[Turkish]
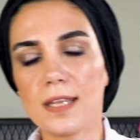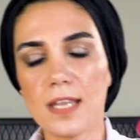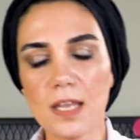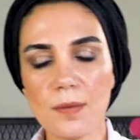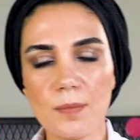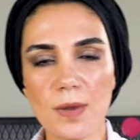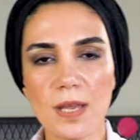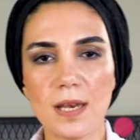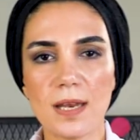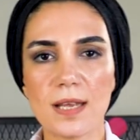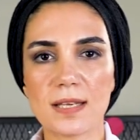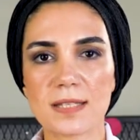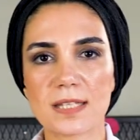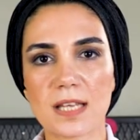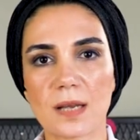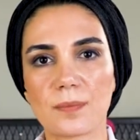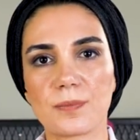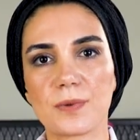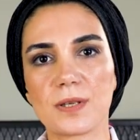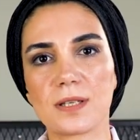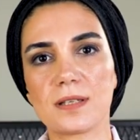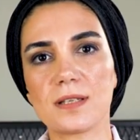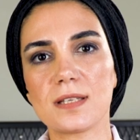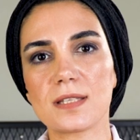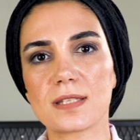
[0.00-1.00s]
E-mail
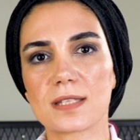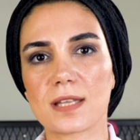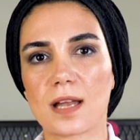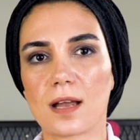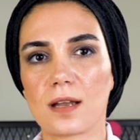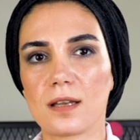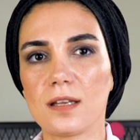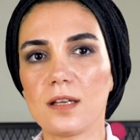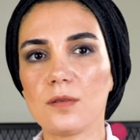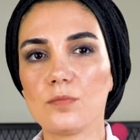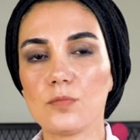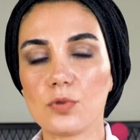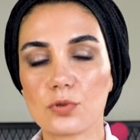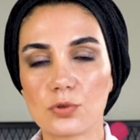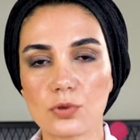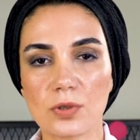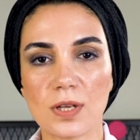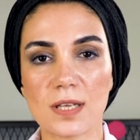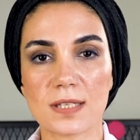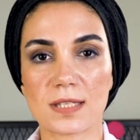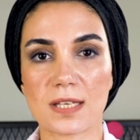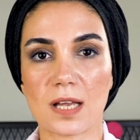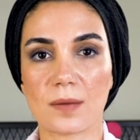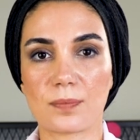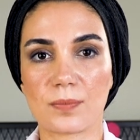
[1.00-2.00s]
hesaplarınız dahil bütün
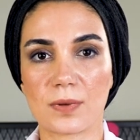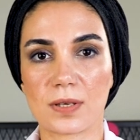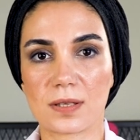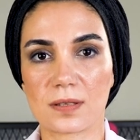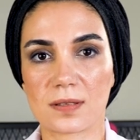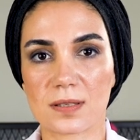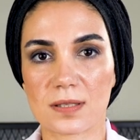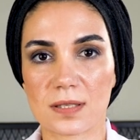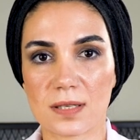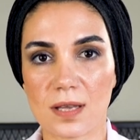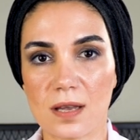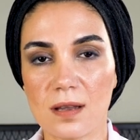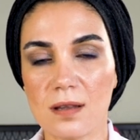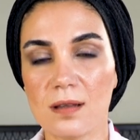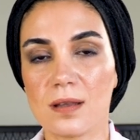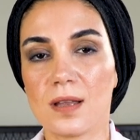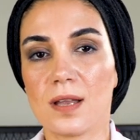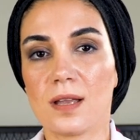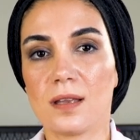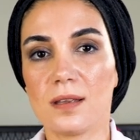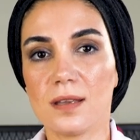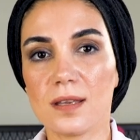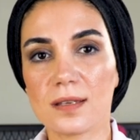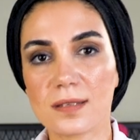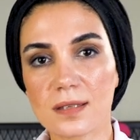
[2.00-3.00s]
hesaplarınıza
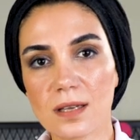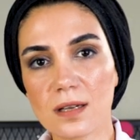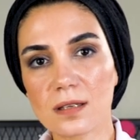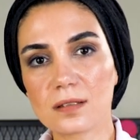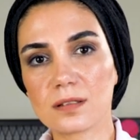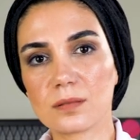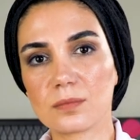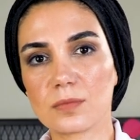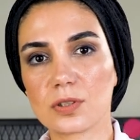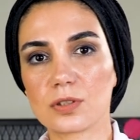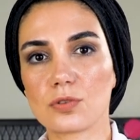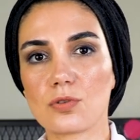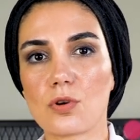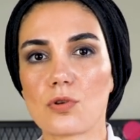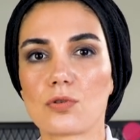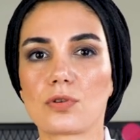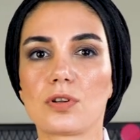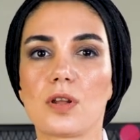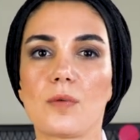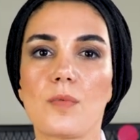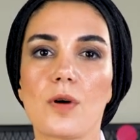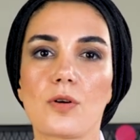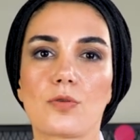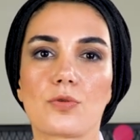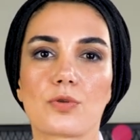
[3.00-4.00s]
iki adımlı
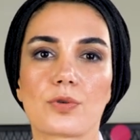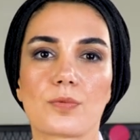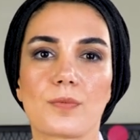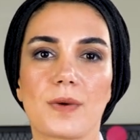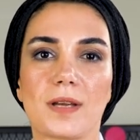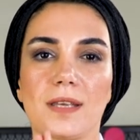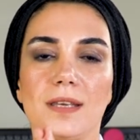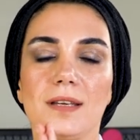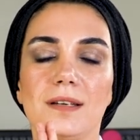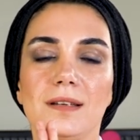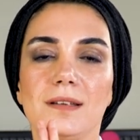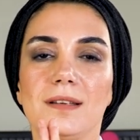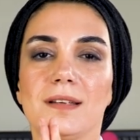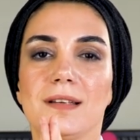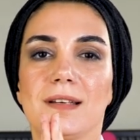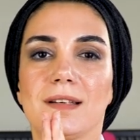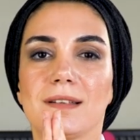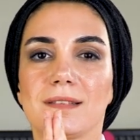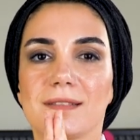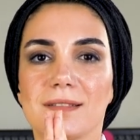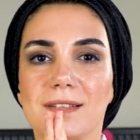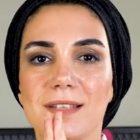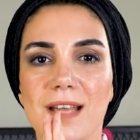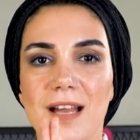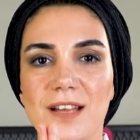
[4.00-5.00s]
doğrulama kurmayı
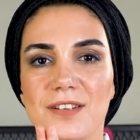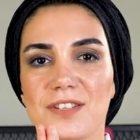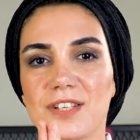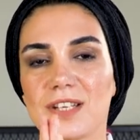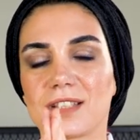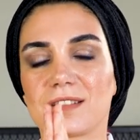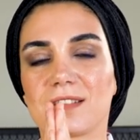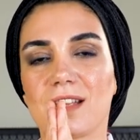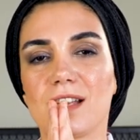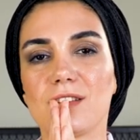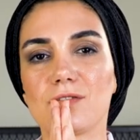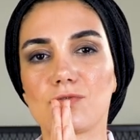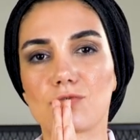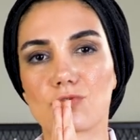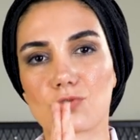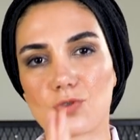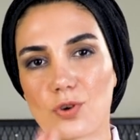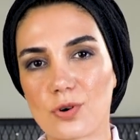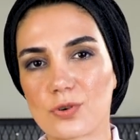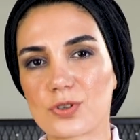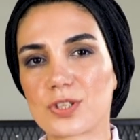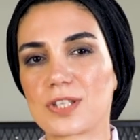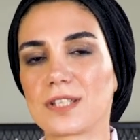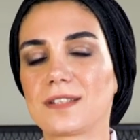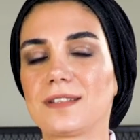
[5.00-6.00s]
gerçekten
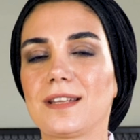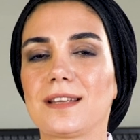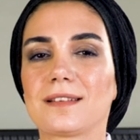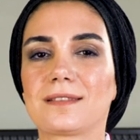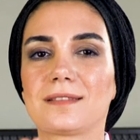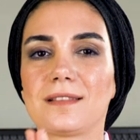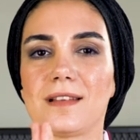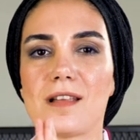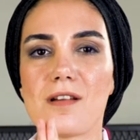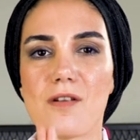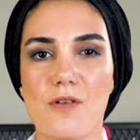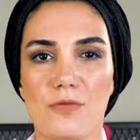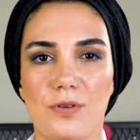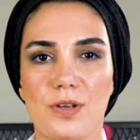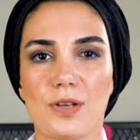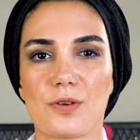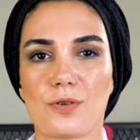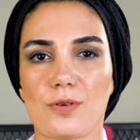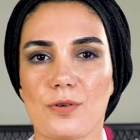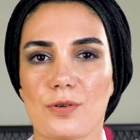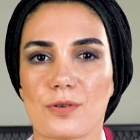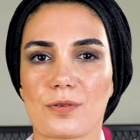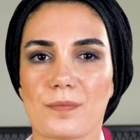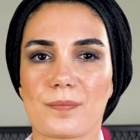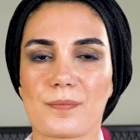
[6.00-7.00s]
çok şiddetle
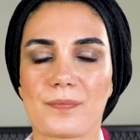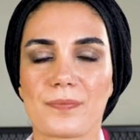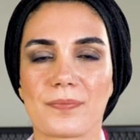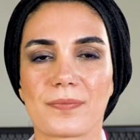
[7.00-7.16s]
öneriyorum.